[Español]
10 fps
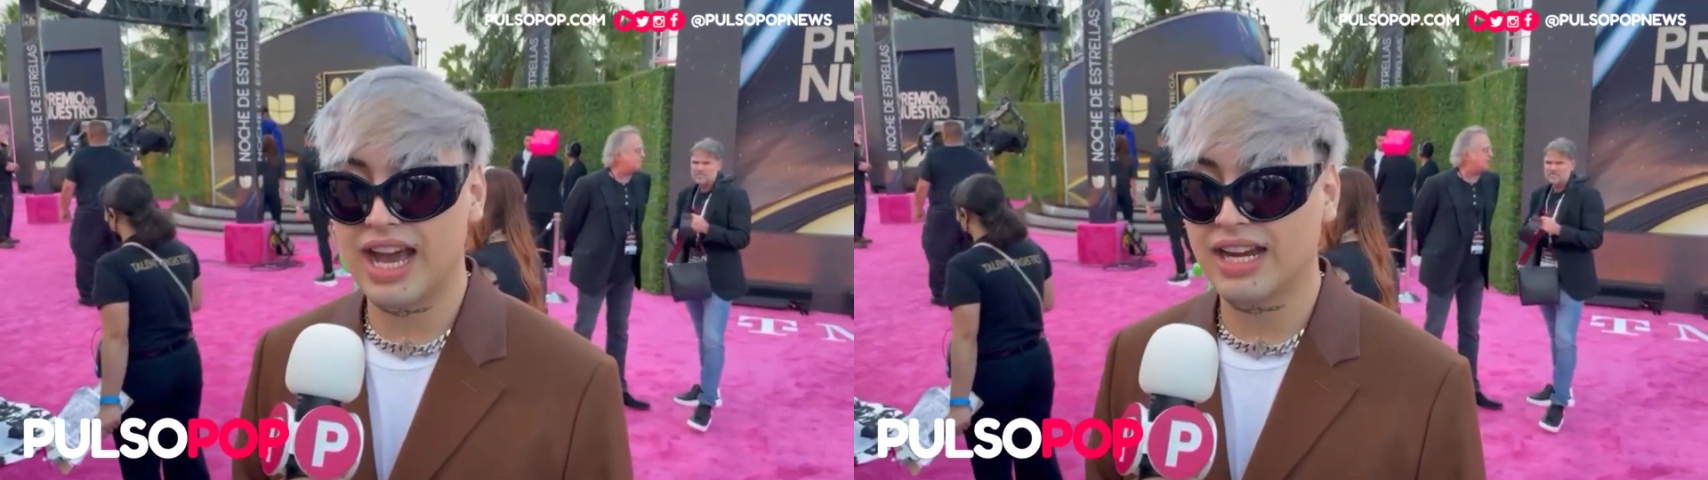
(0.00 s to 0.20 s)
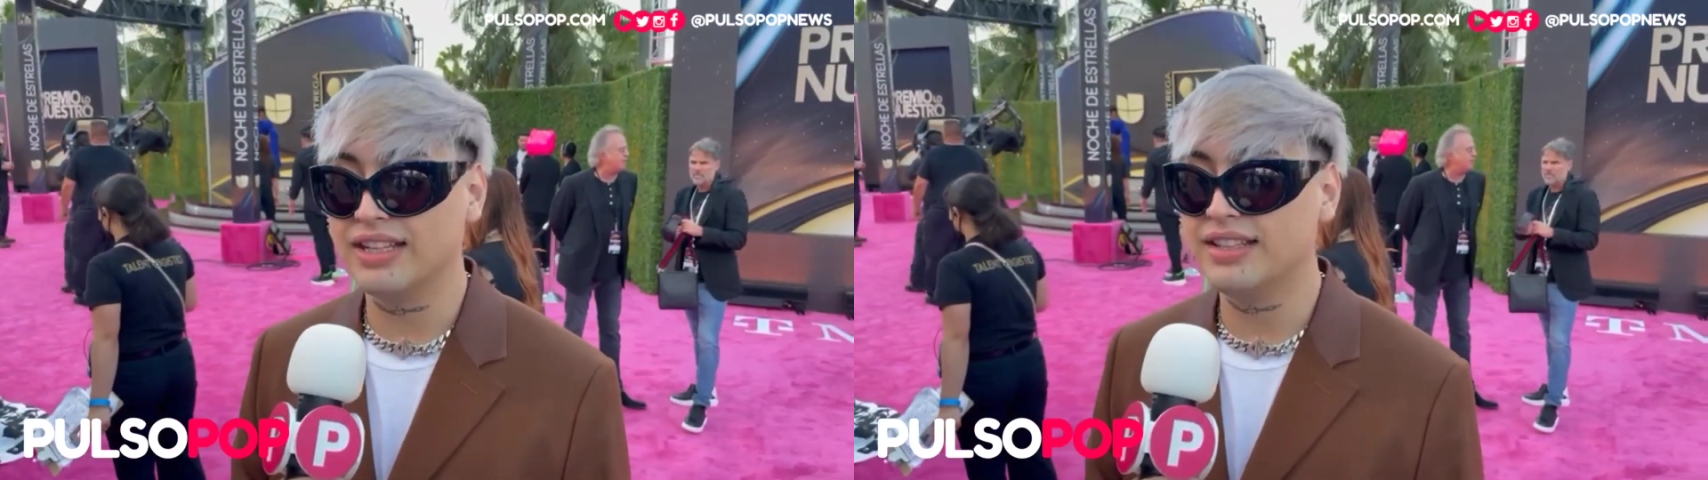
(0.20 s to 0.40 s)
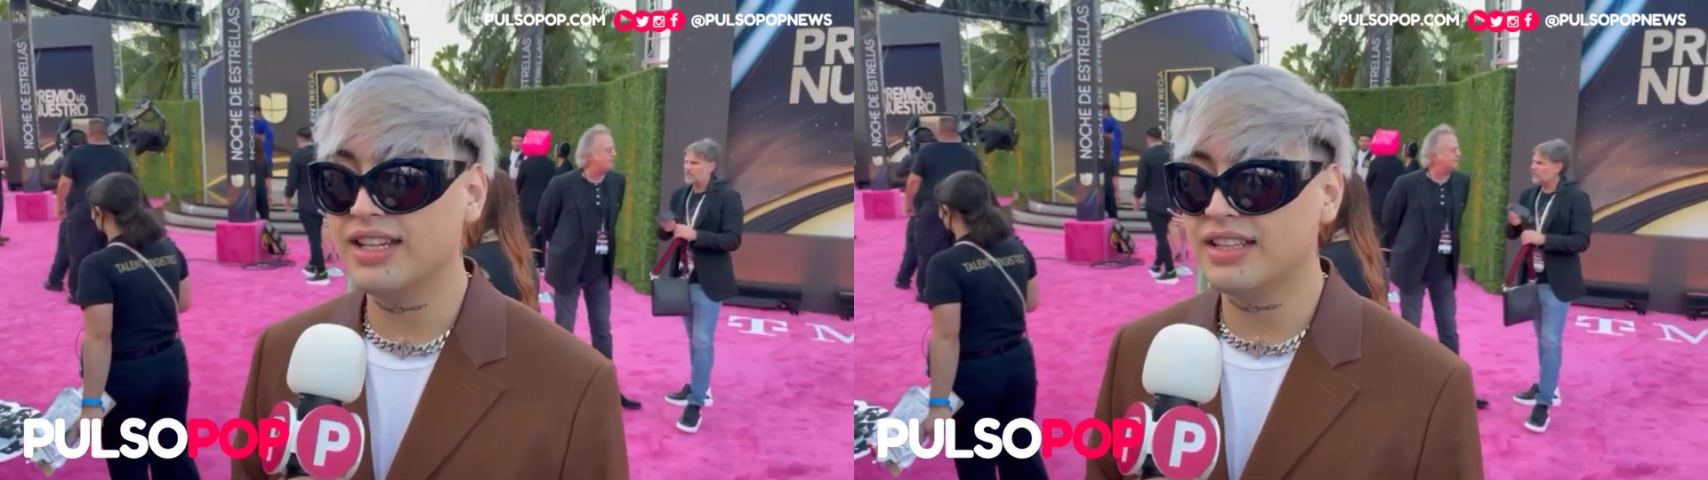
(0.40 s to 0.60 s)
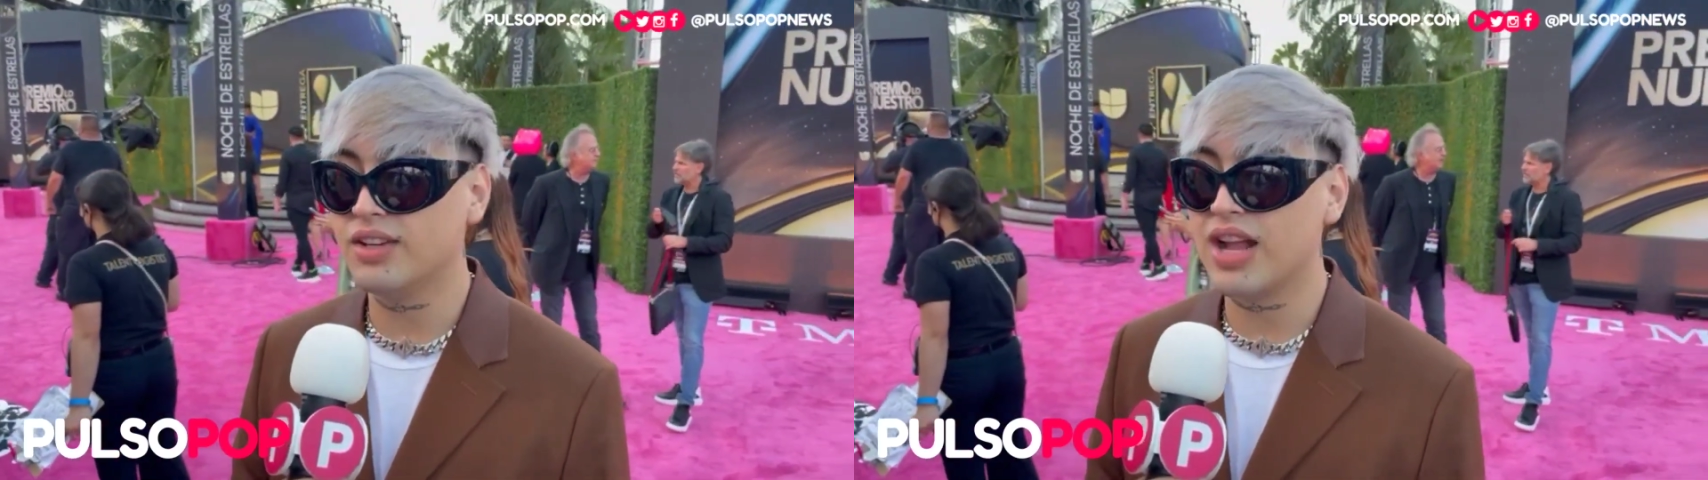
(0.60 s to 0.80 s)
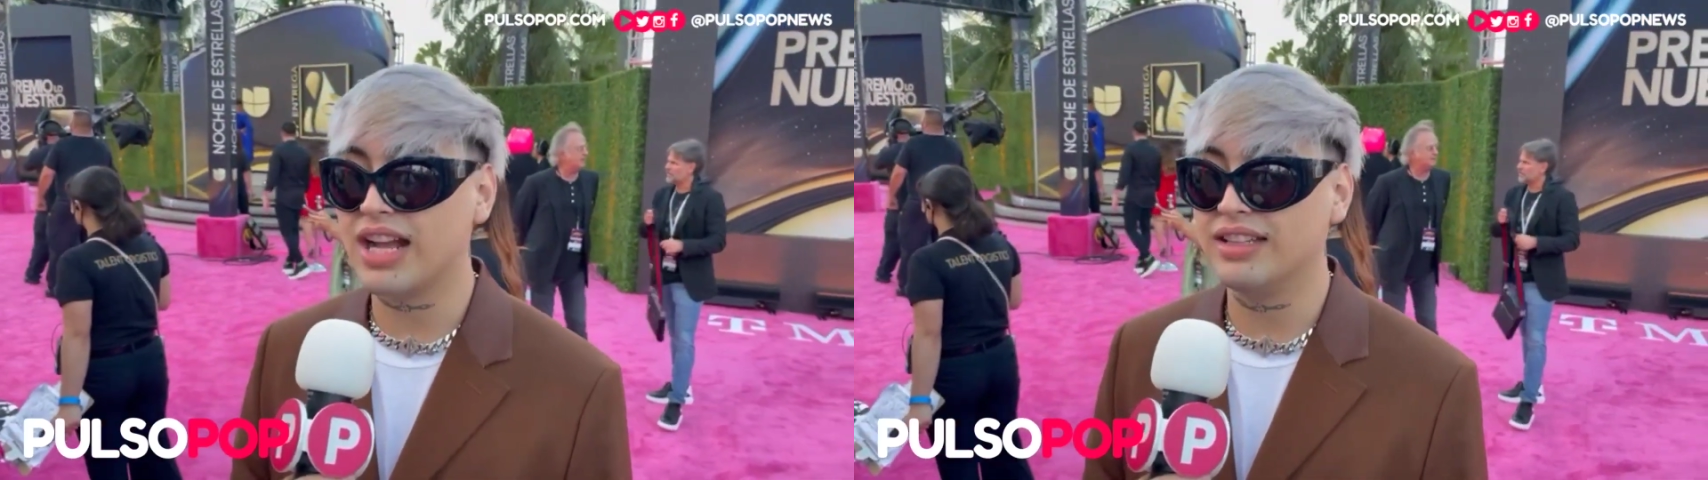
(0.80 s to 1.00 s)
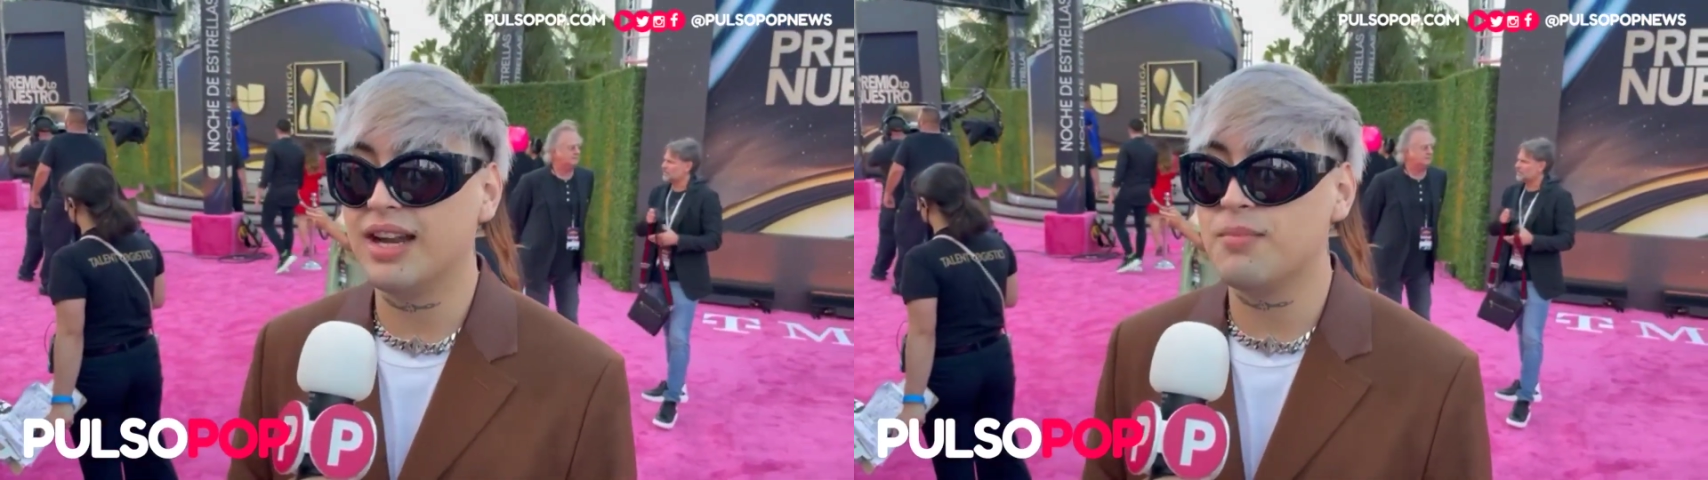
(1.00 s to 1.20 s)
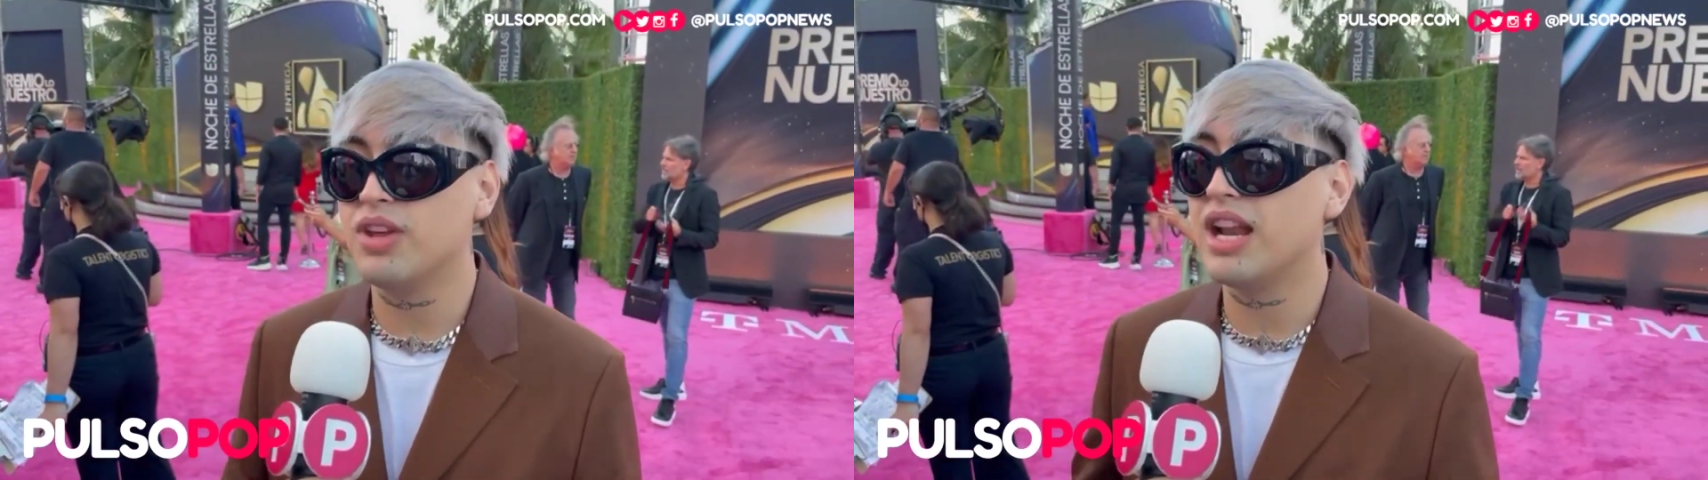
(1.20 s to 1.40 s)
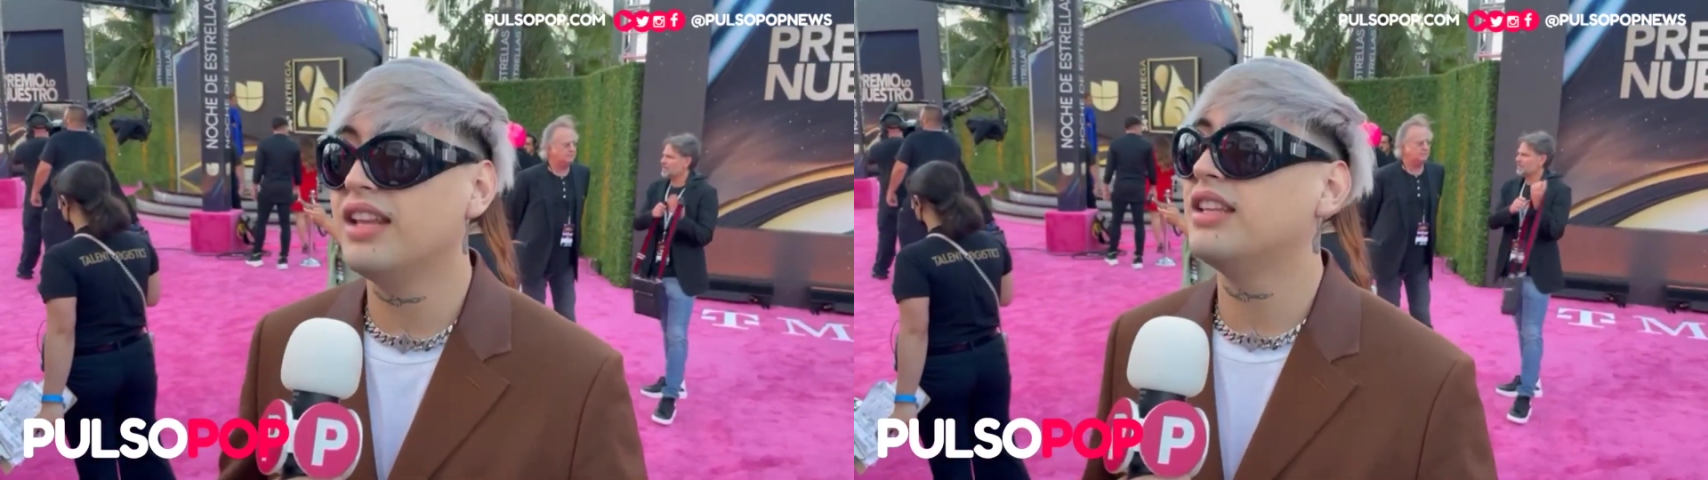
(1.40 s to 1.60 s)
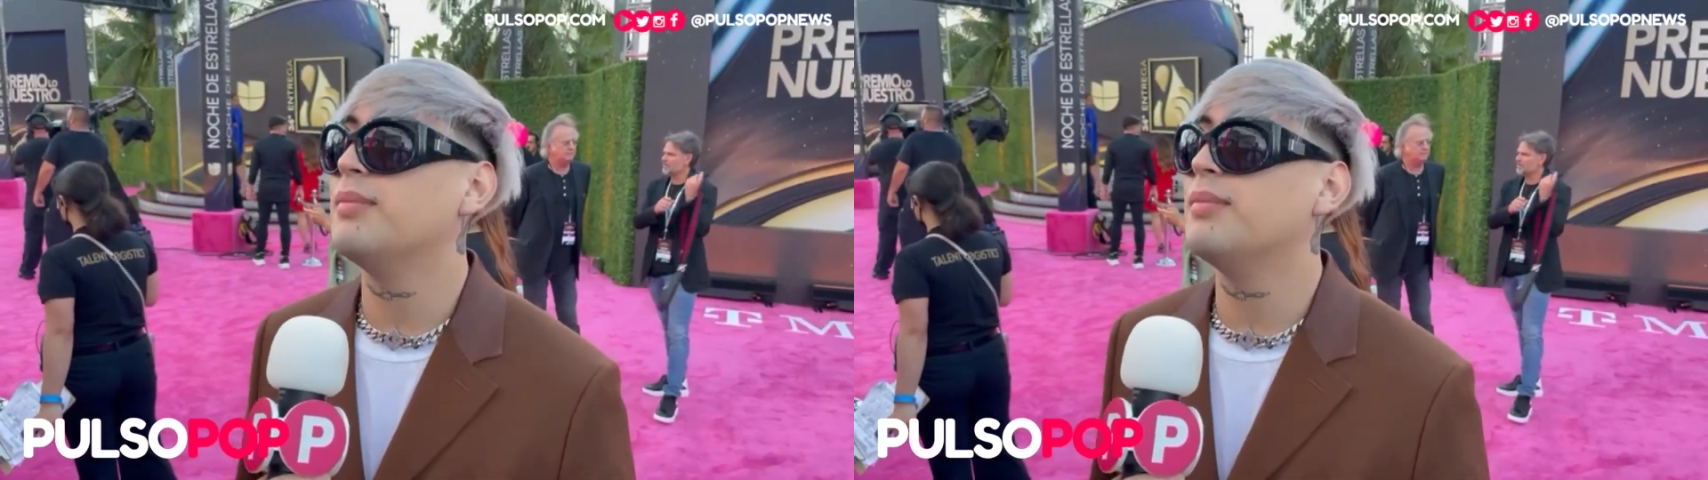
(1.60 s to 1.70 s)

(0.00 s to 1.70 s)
Argentina tiene una cantera muy grande,